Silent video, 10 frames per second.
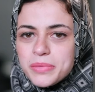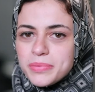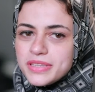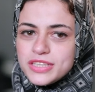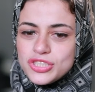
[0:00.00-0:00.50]
ما
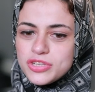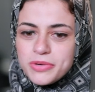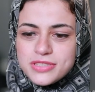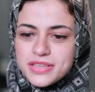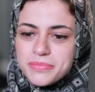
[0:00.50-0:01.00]
ابتديتش
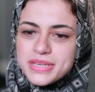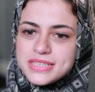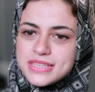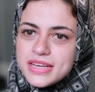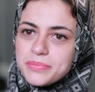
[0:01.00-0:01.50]
باسكت
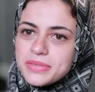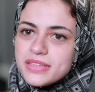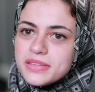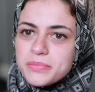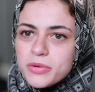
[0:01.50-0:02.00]
بس انا
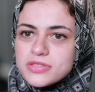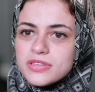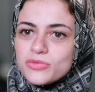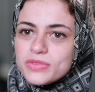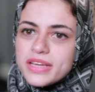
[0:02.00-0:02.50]
ابتديت
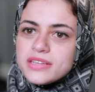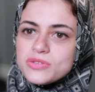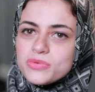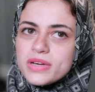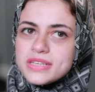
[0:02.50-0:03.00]
باسكت
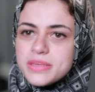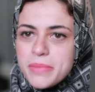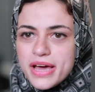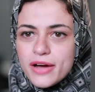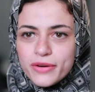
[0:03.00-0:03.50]
وتنس
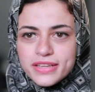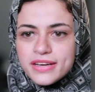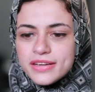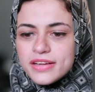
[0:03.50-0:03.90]
وسباحه وكده